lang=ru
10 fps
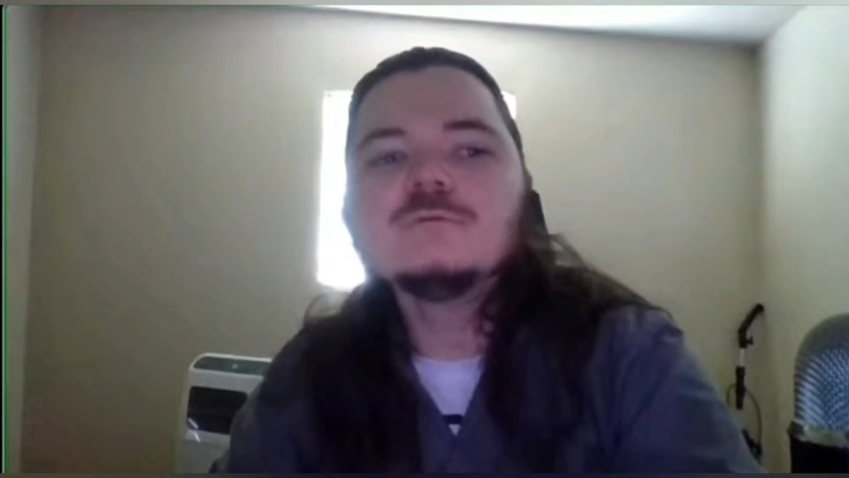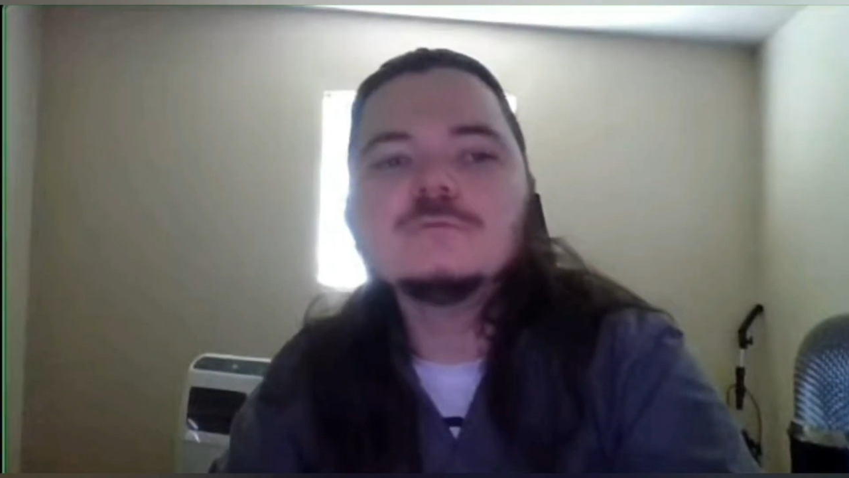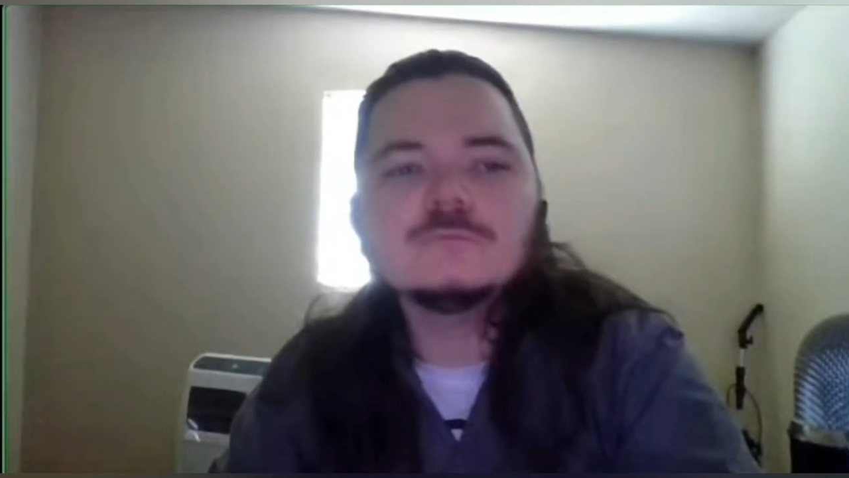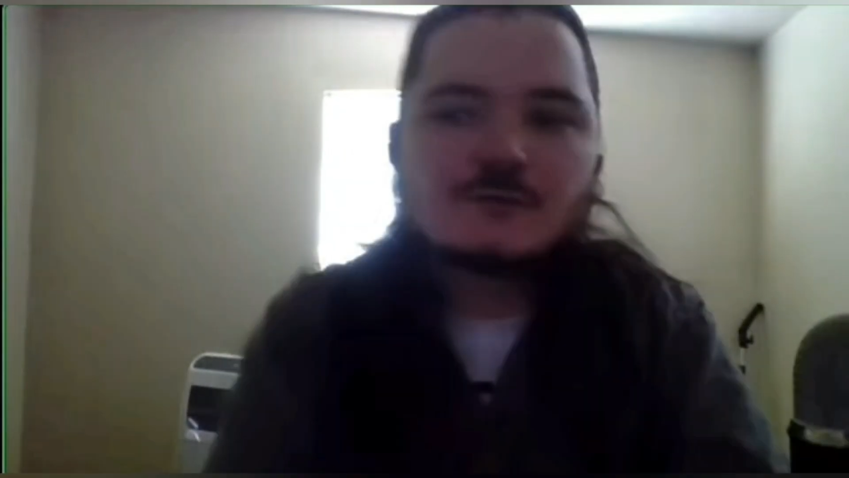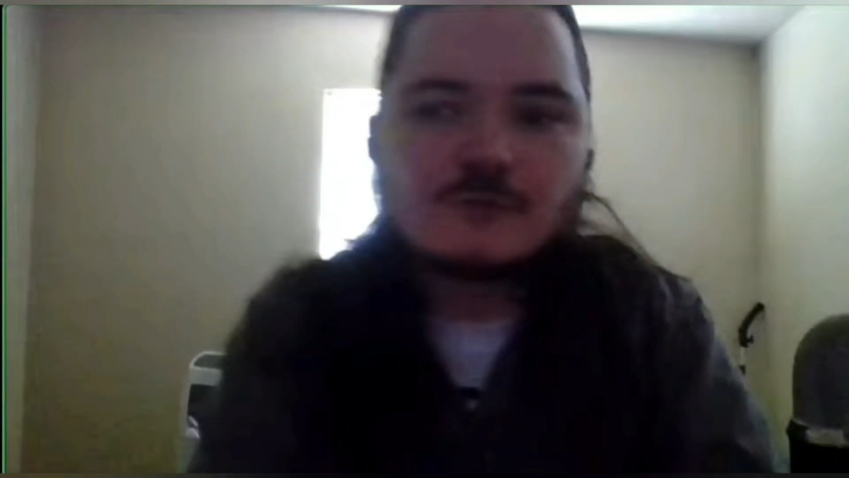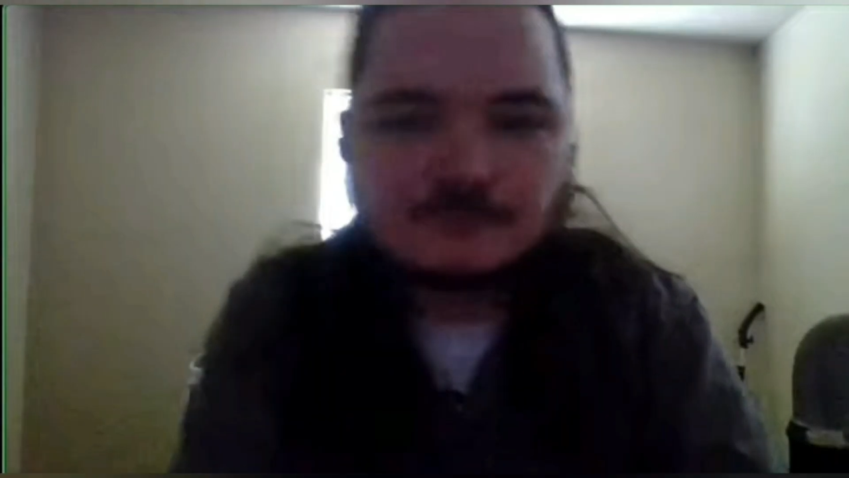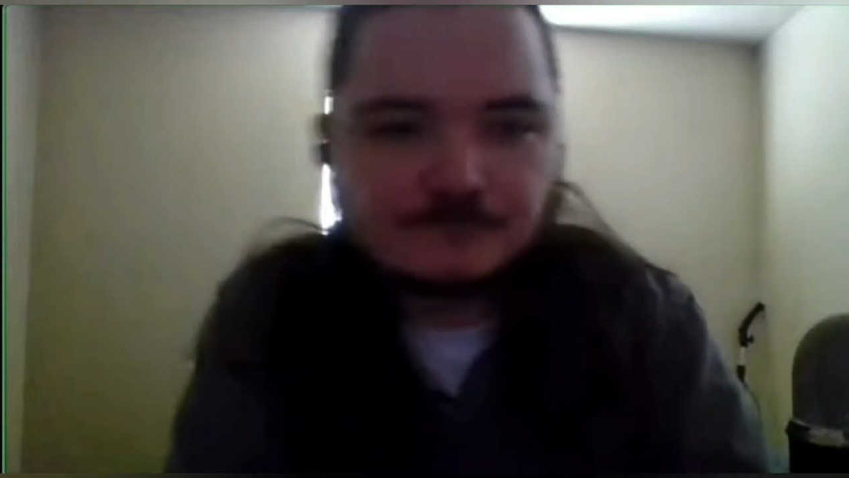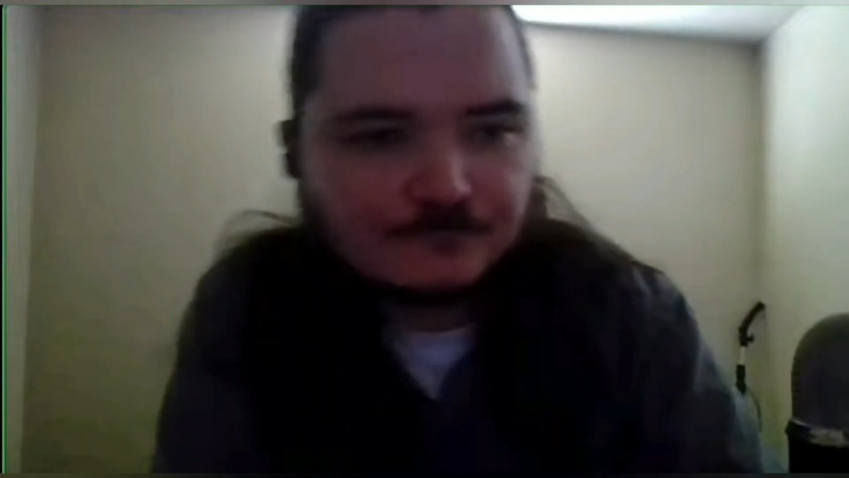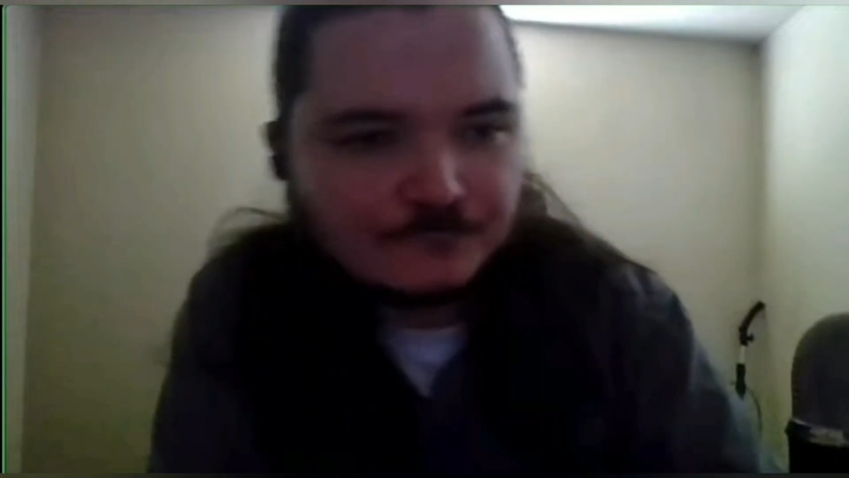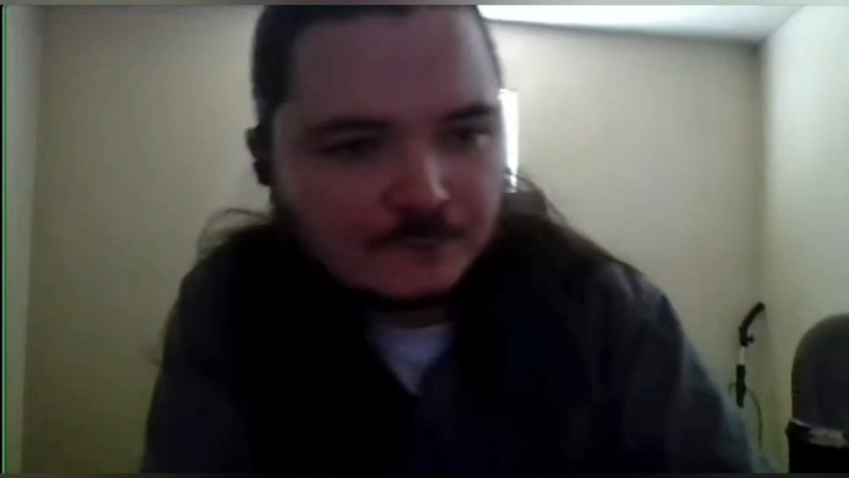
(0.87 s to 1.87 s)
Марго,
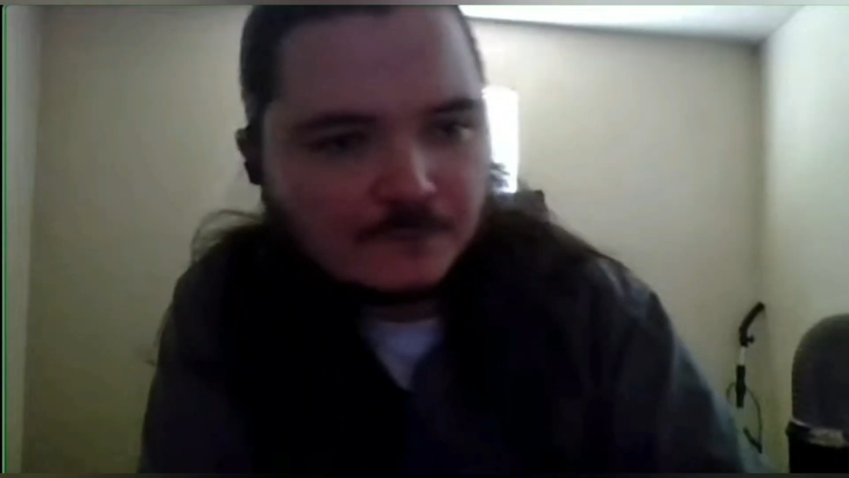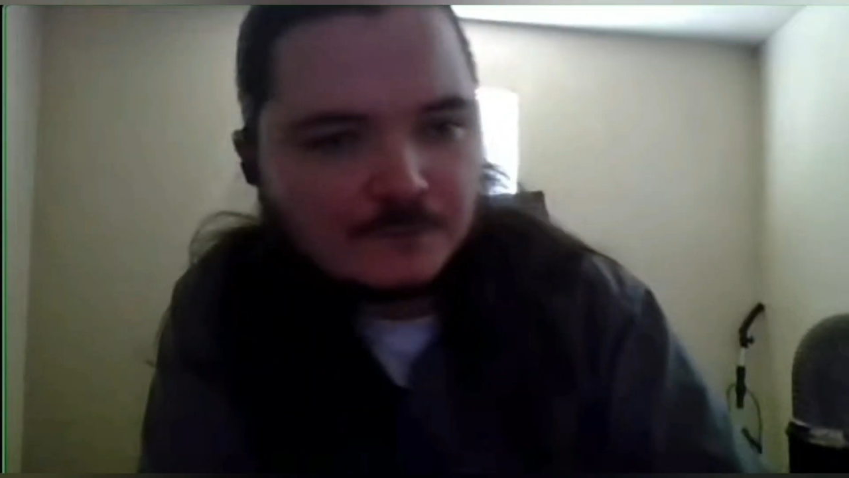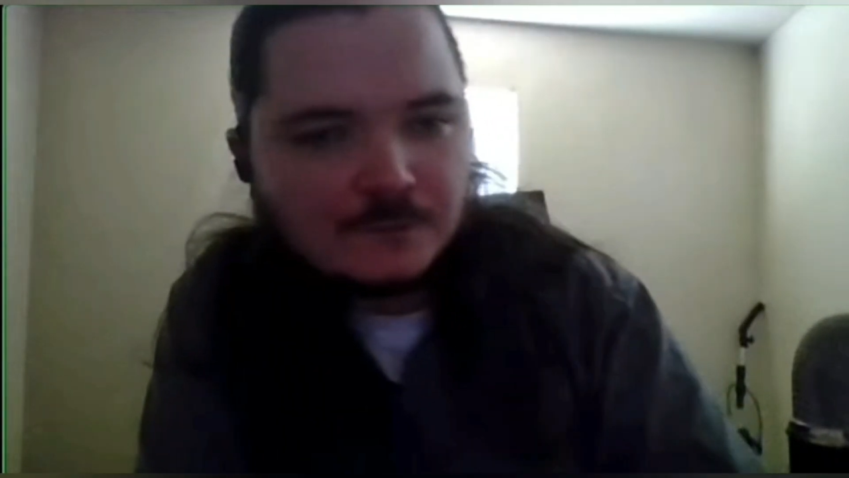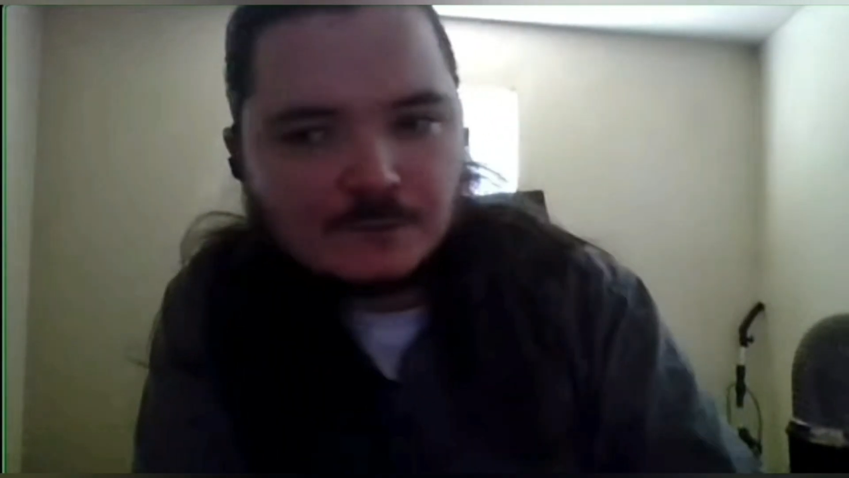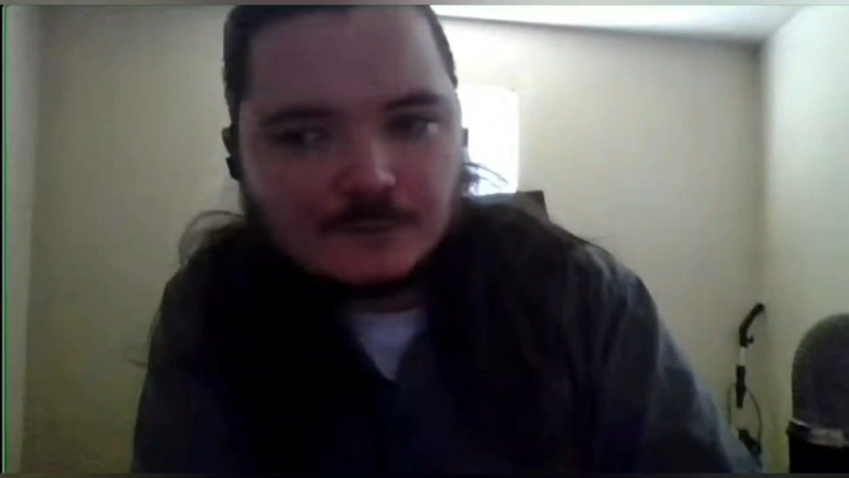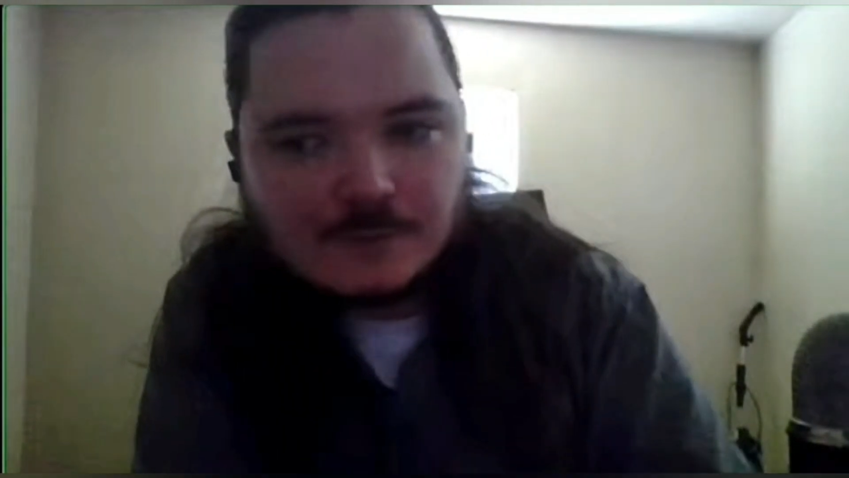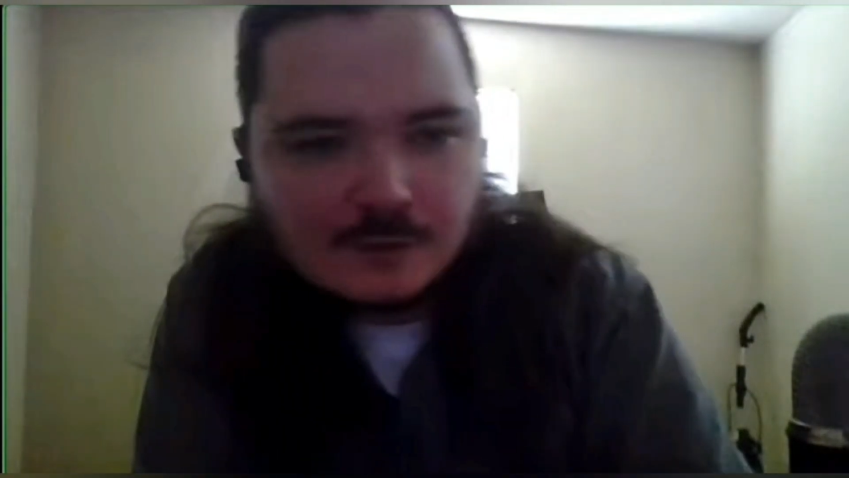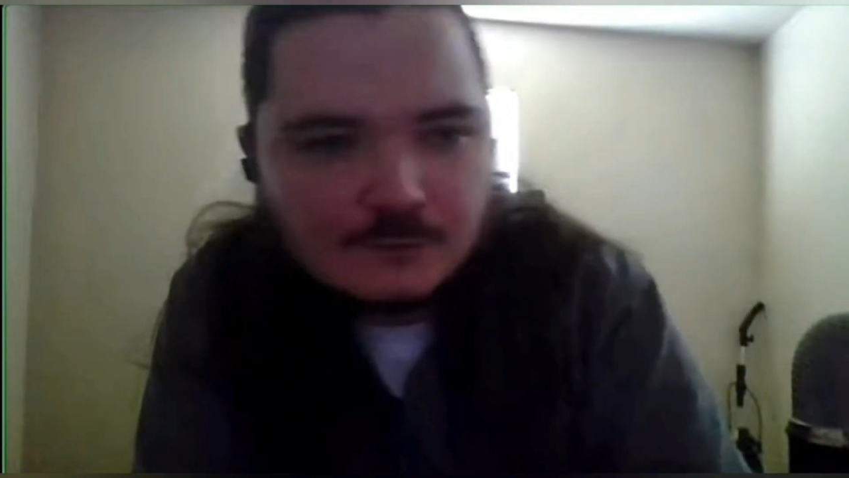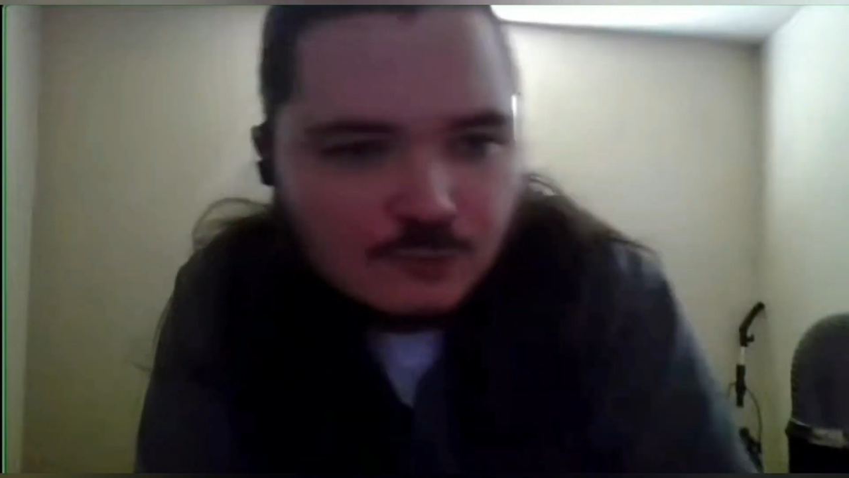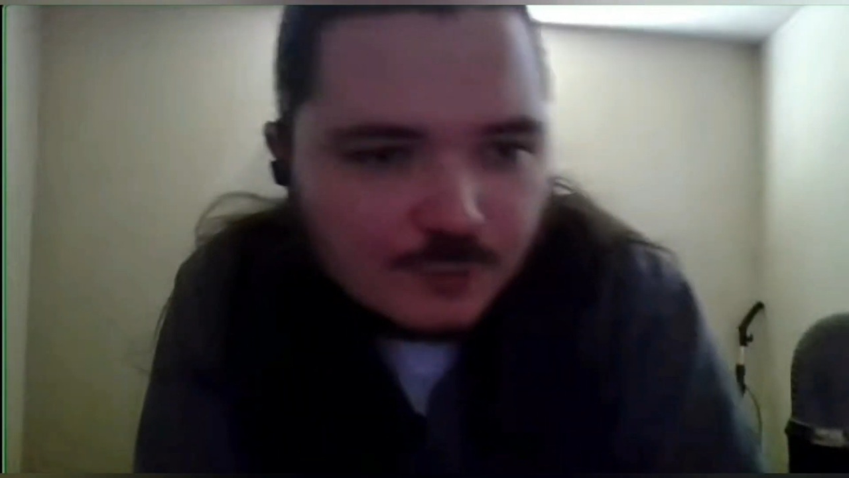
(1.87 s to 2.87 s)
как
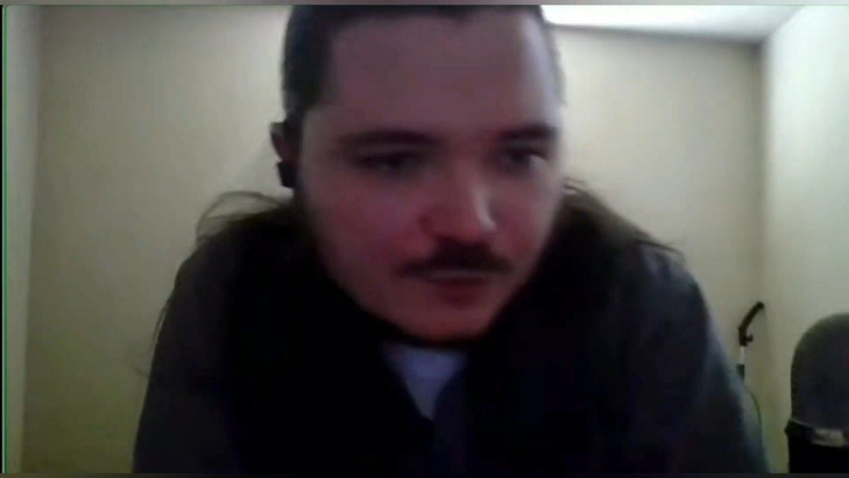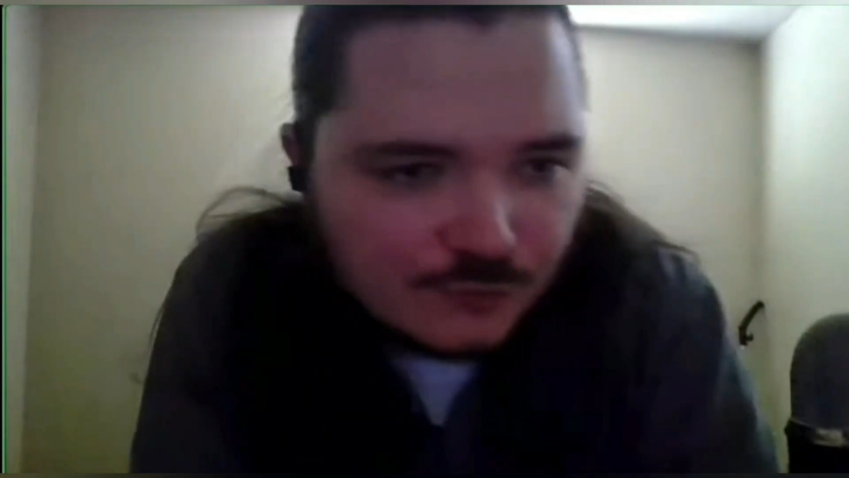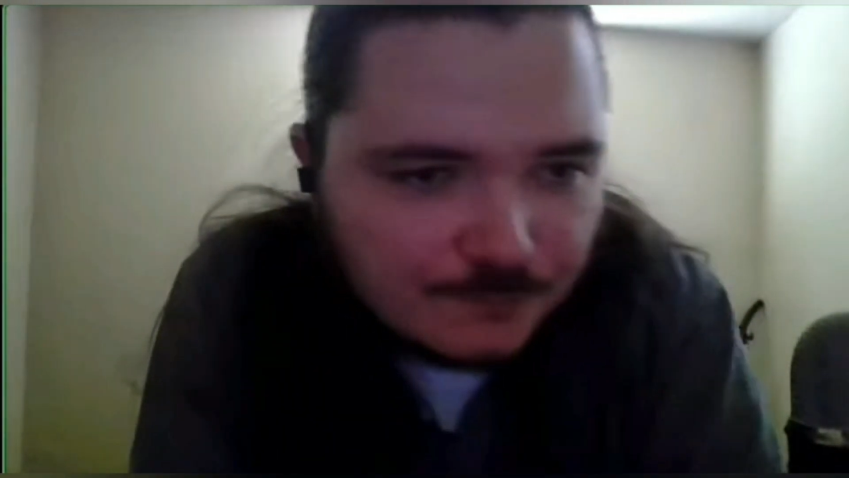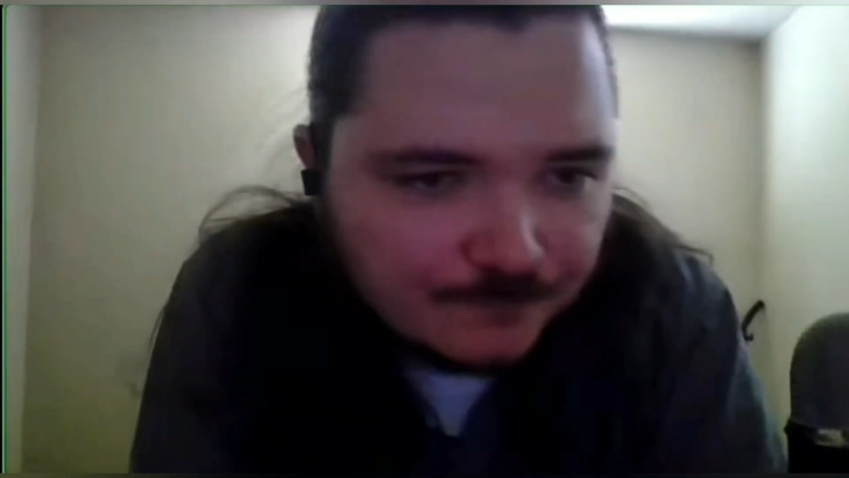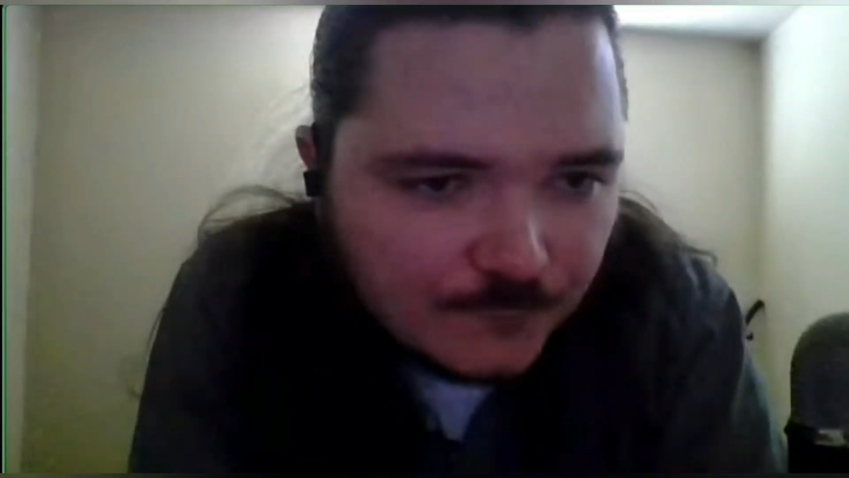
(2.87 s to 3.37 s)
думаешь,